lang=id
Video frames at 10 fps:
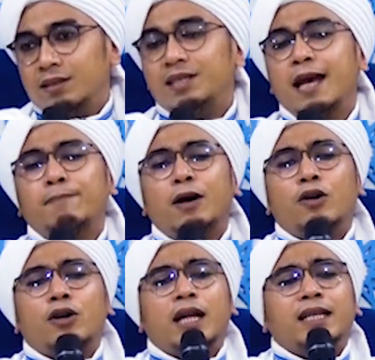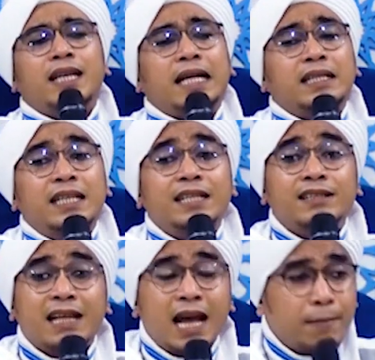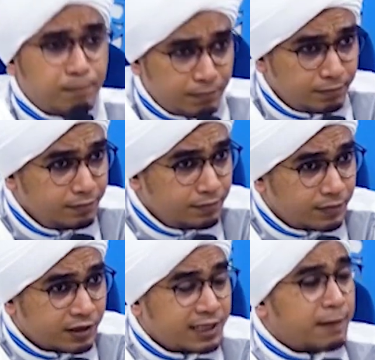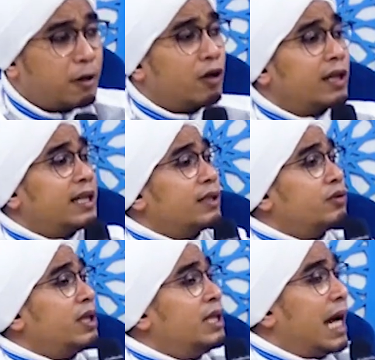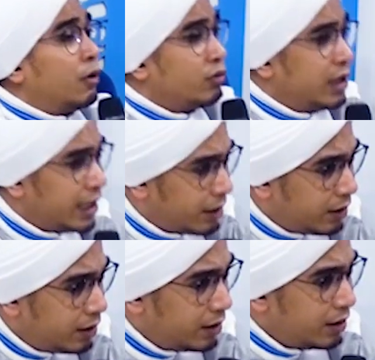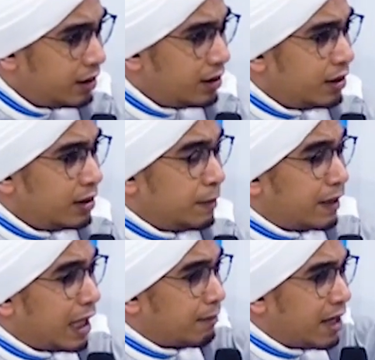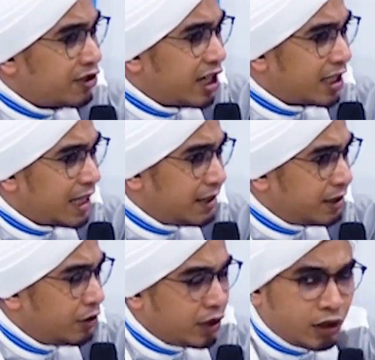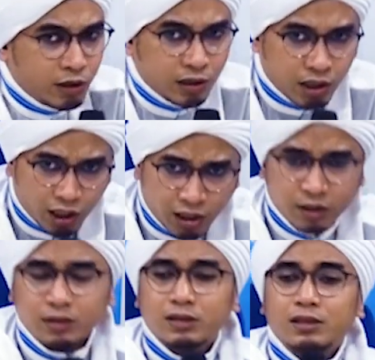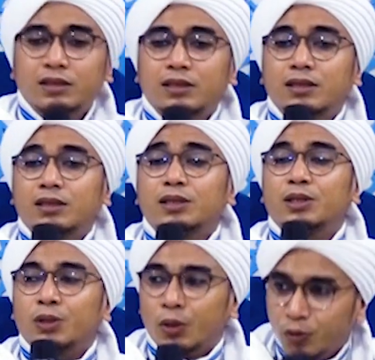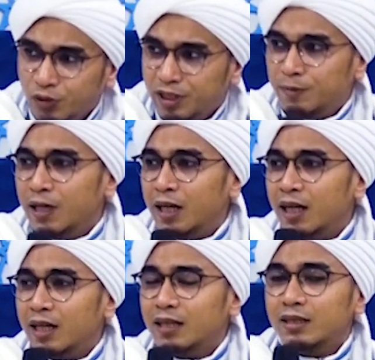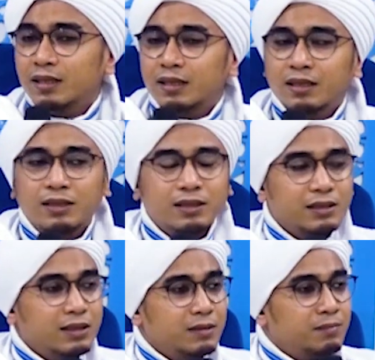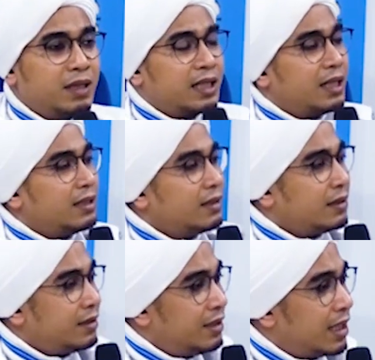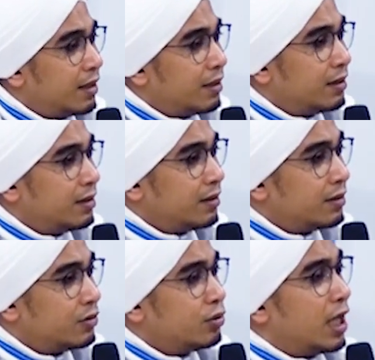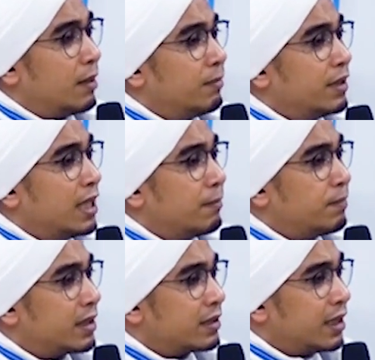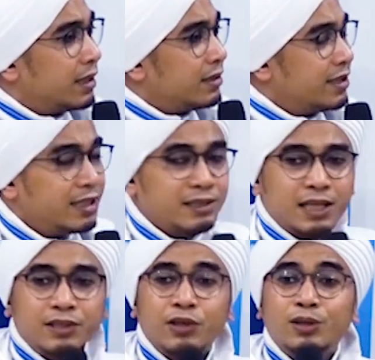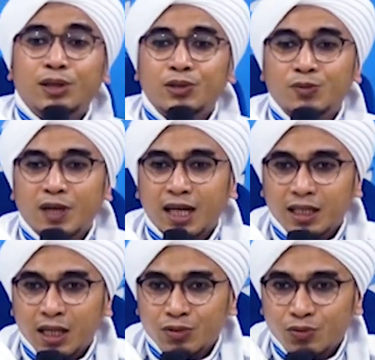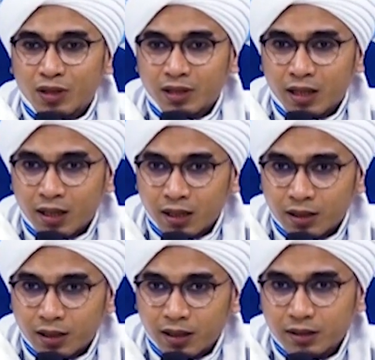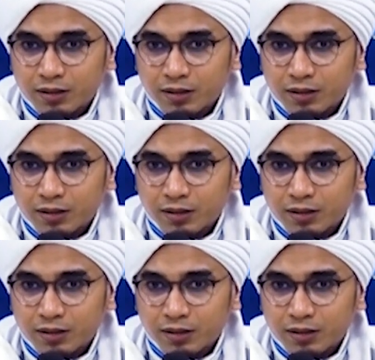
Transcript: Siapa orang yang dihisap Siapa orang yang sudah diaudit Di padang mahsyar nanti oleh Allah Ugiba Maka dia sudah mendapatkan siksanya Allah subhanahu wa ta'ala